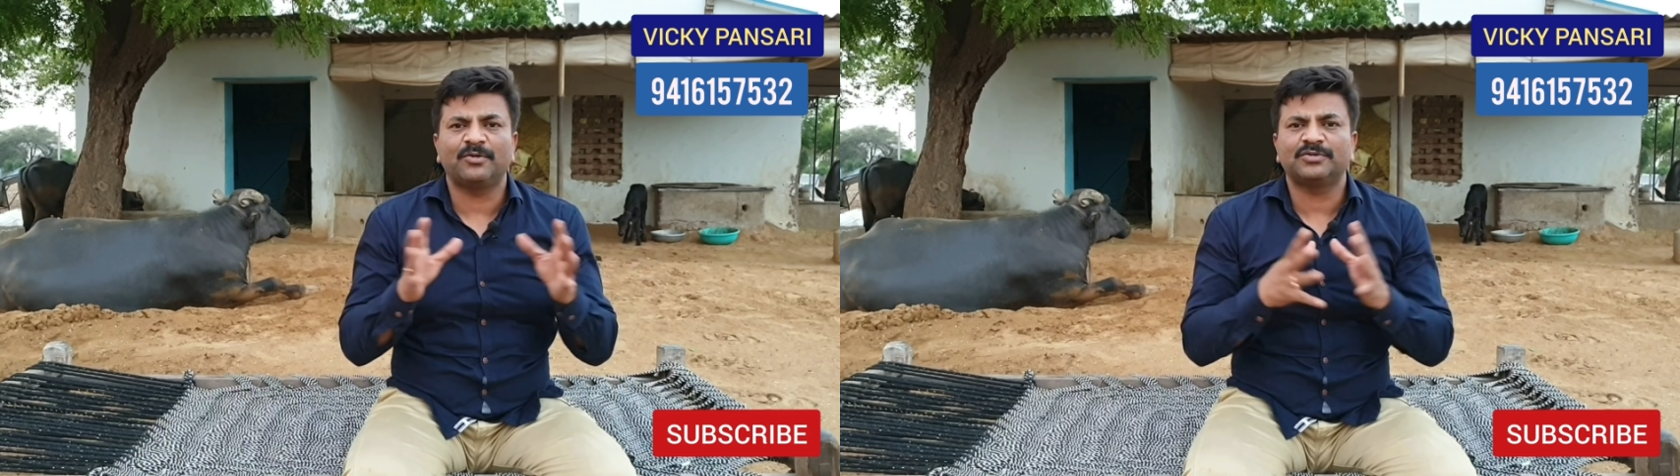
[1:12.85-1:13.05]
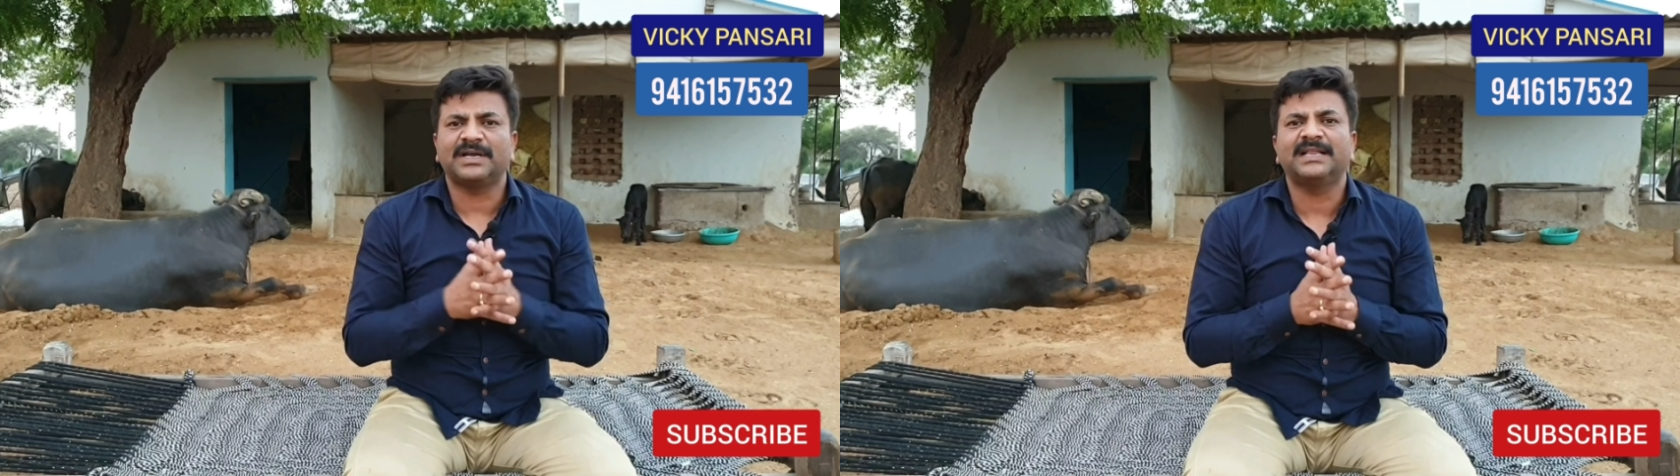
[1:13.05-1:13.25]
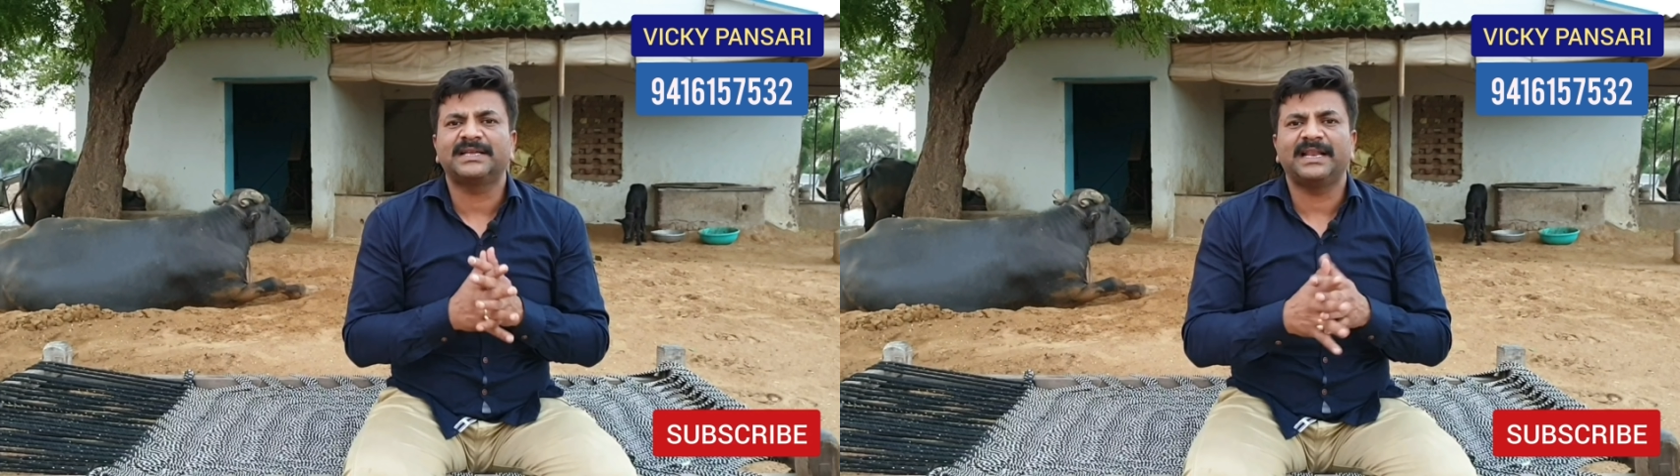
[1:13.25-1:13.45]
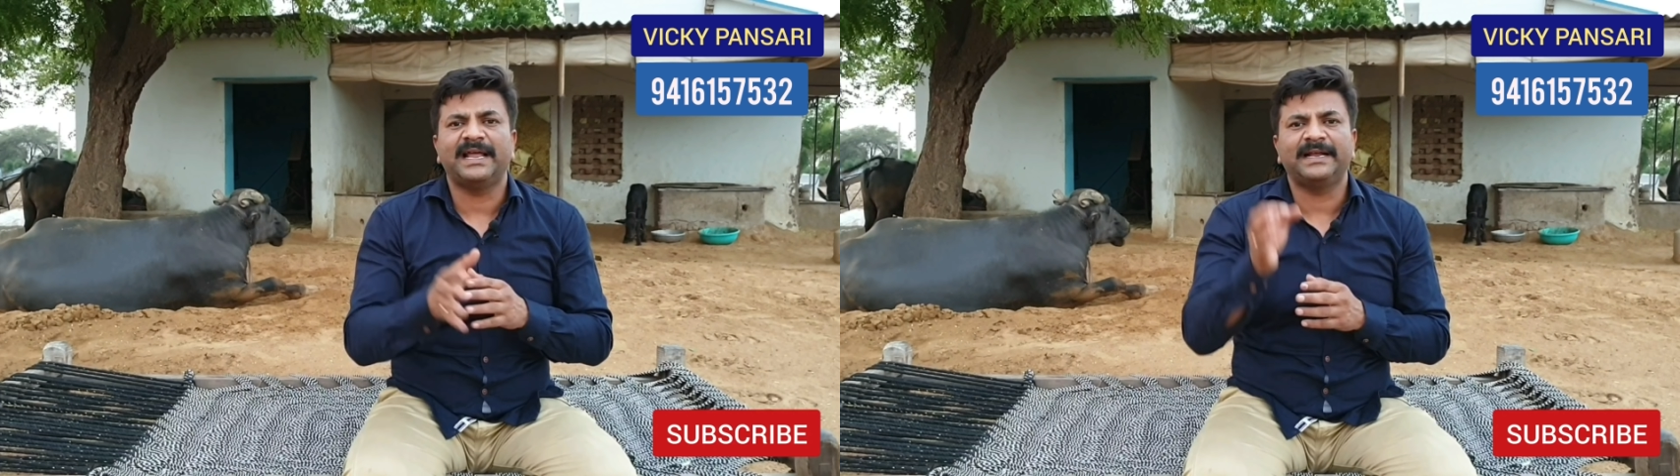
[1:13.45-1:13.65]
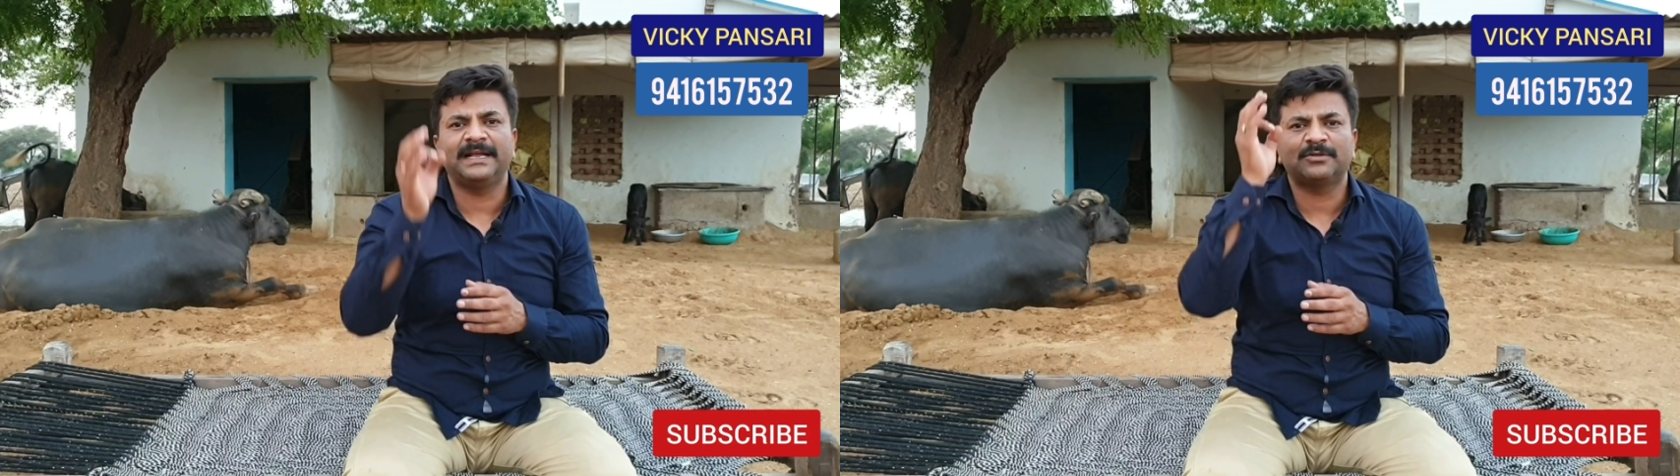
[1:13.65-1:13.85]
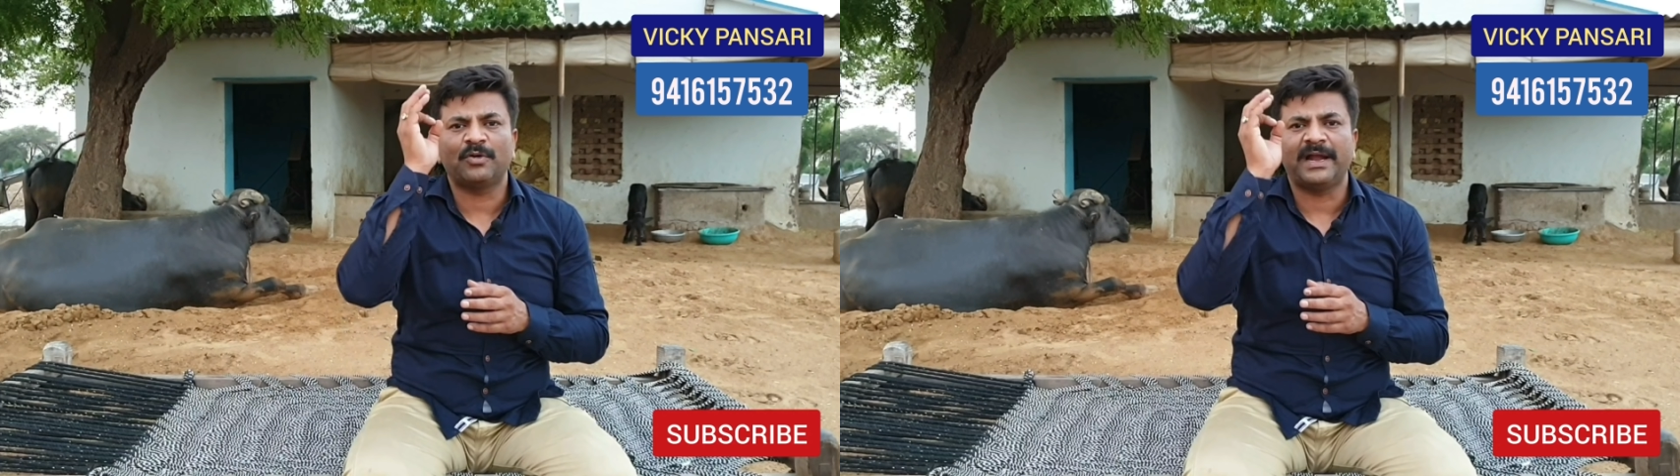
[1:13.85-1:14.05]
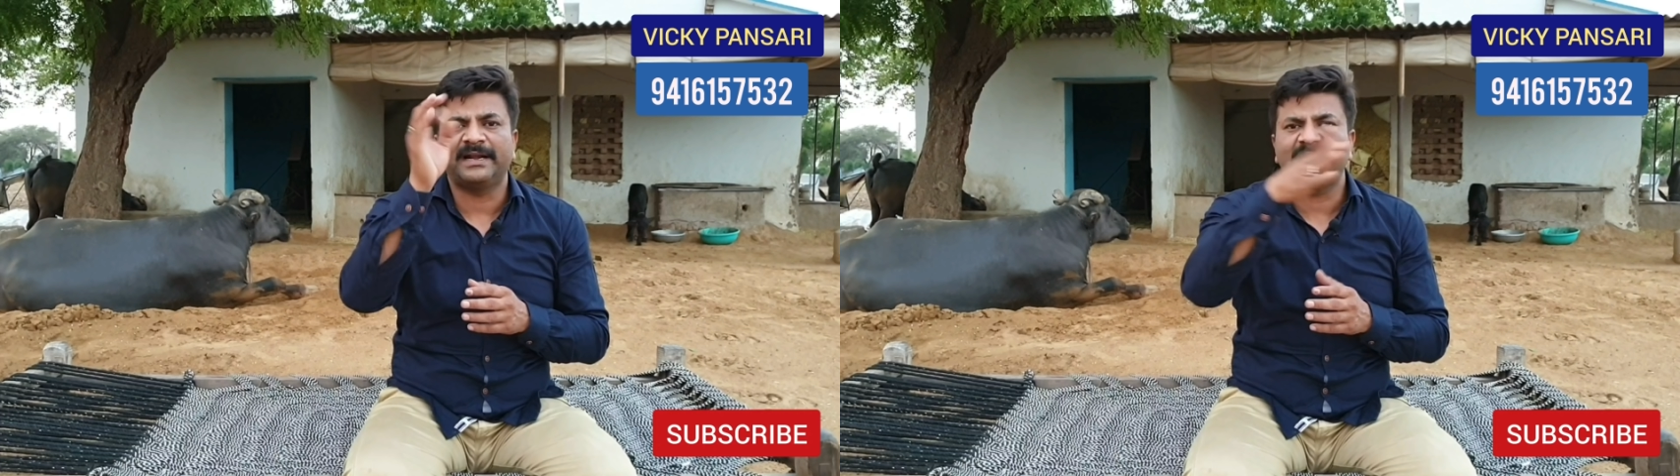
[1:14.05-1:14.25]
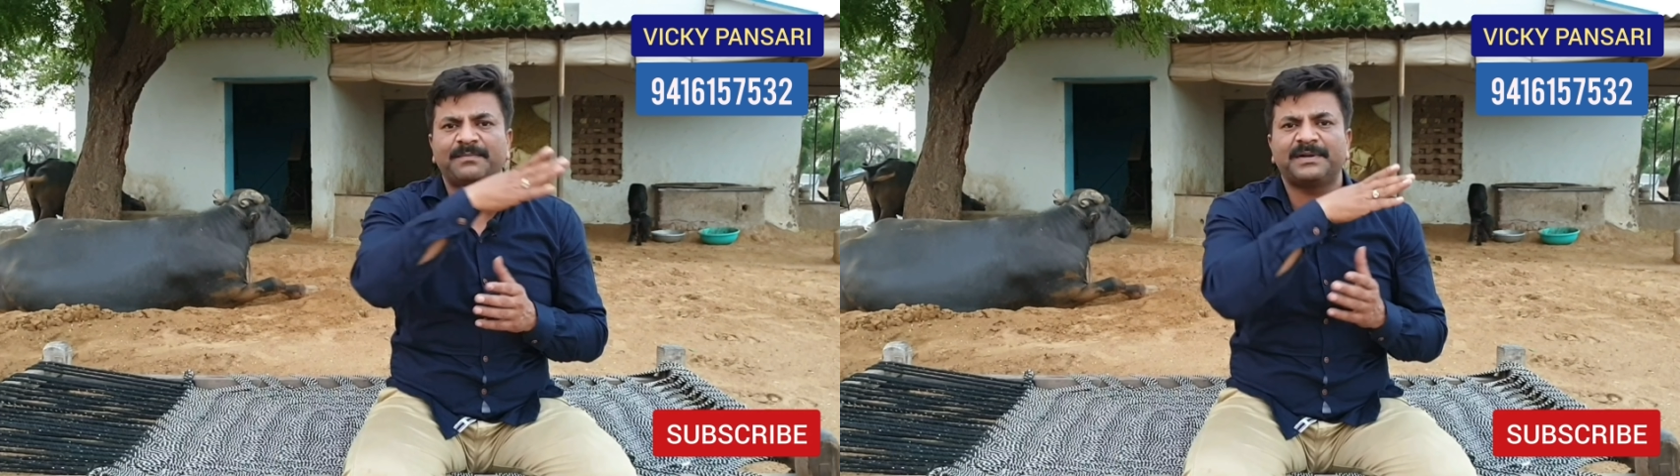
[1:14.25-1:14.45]
दोनों साथ खिलाएंगे तो
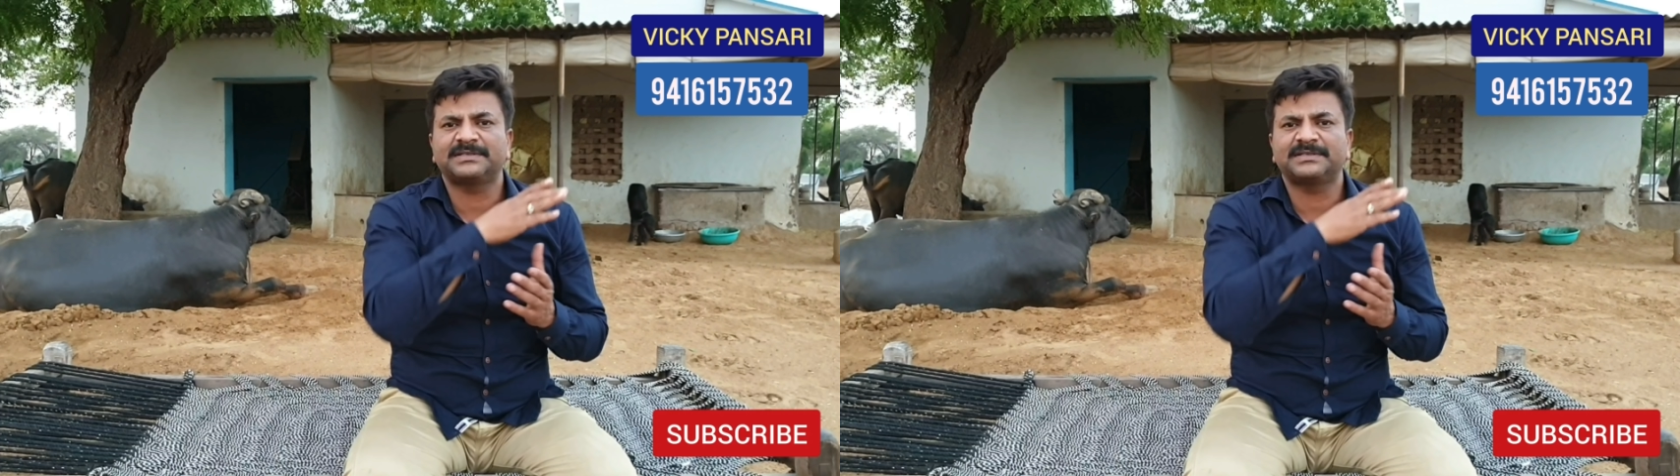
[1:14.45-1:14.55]
हंड्रेड